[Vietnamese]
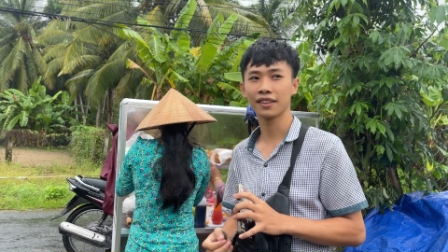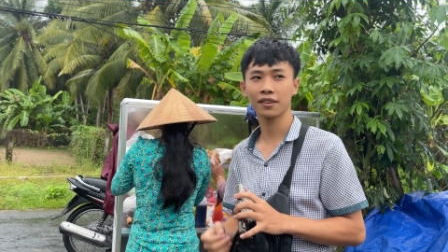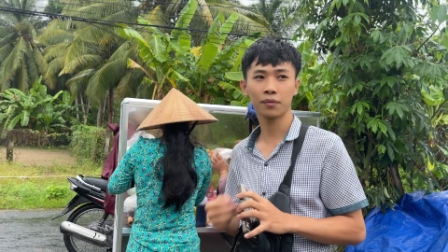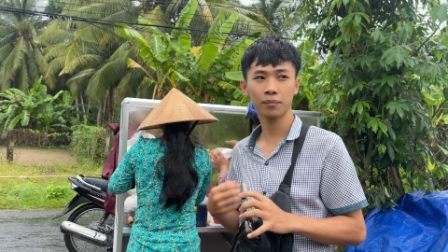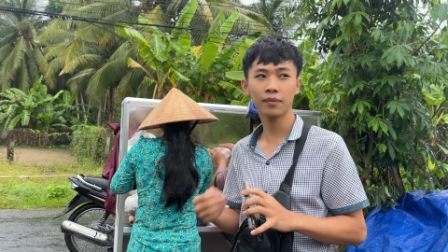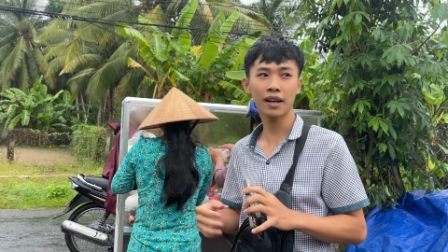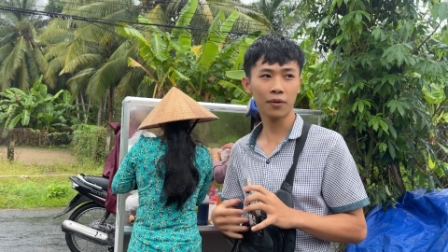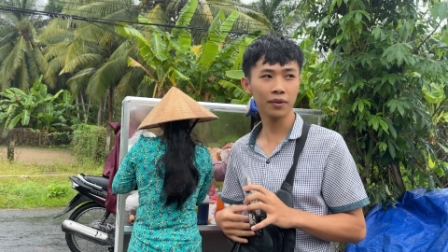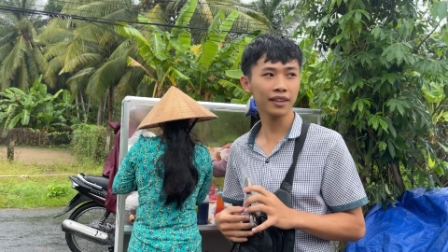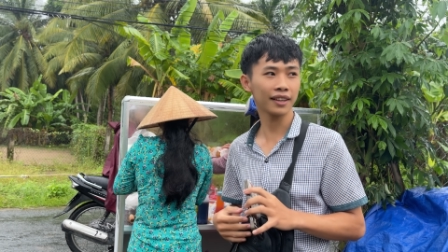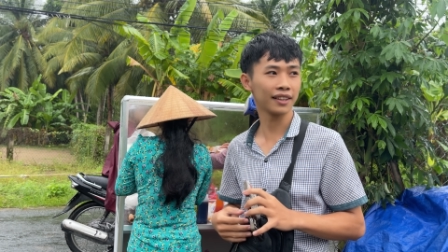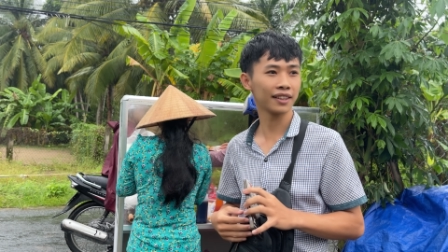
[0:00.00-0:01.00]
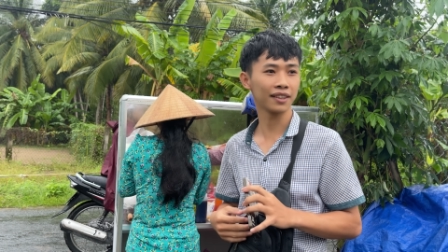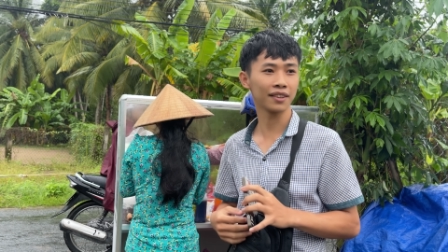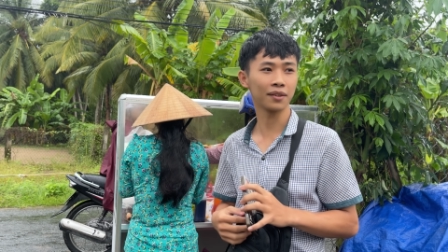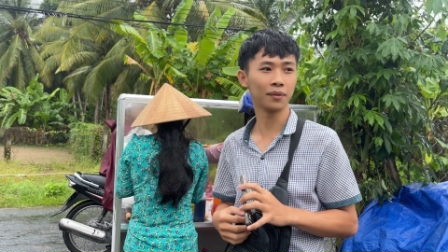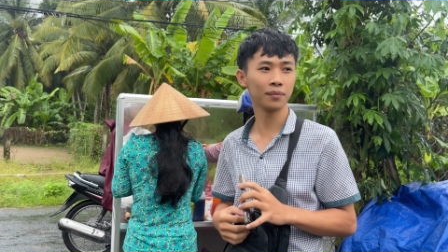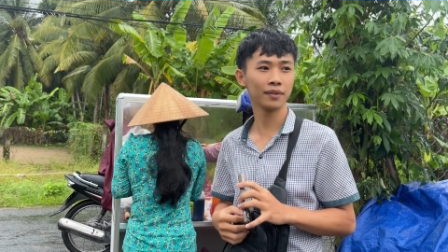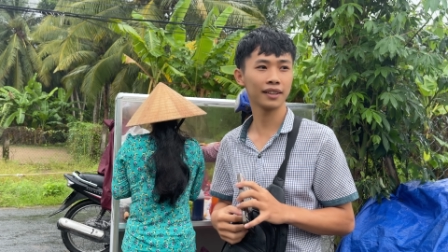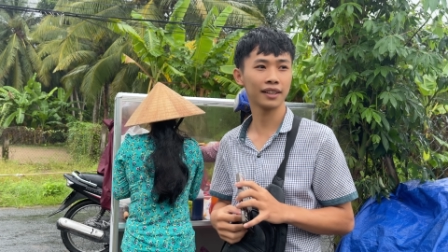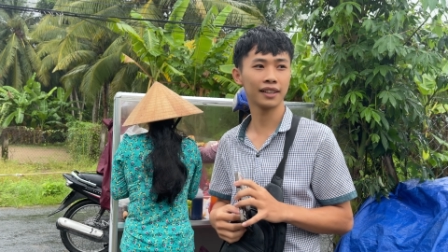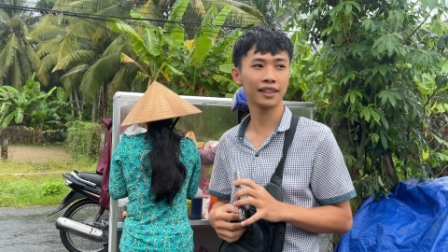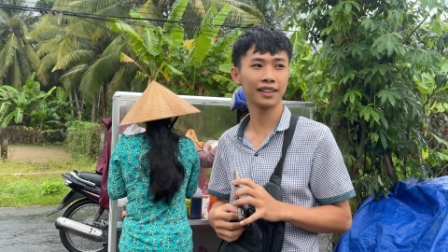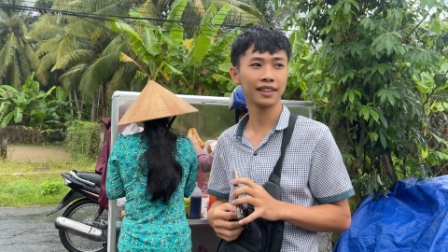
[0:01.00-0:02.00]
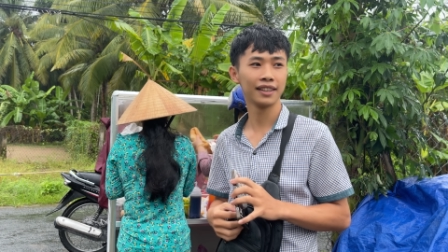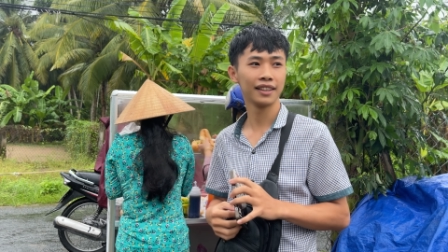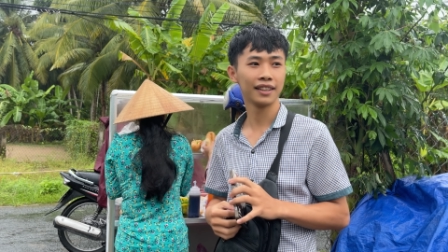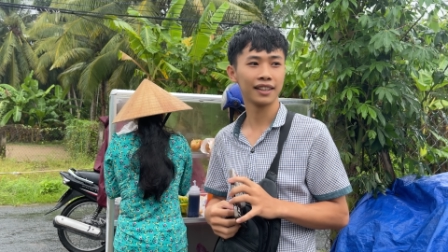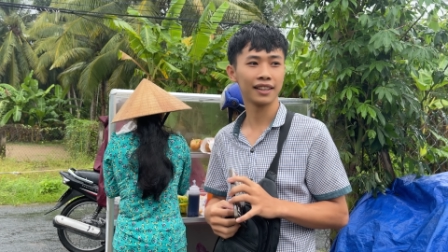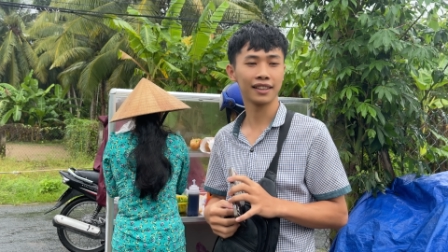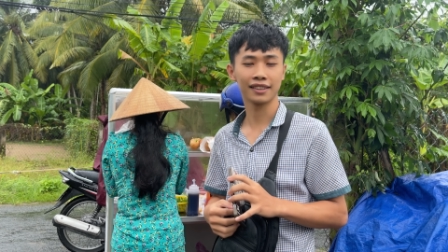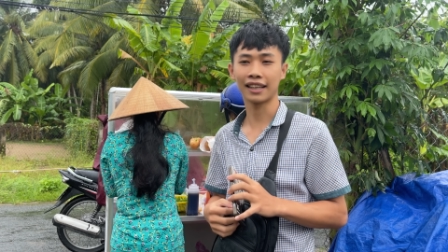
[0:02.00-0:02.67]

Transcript: Mình cũng đói rồi, cũng à,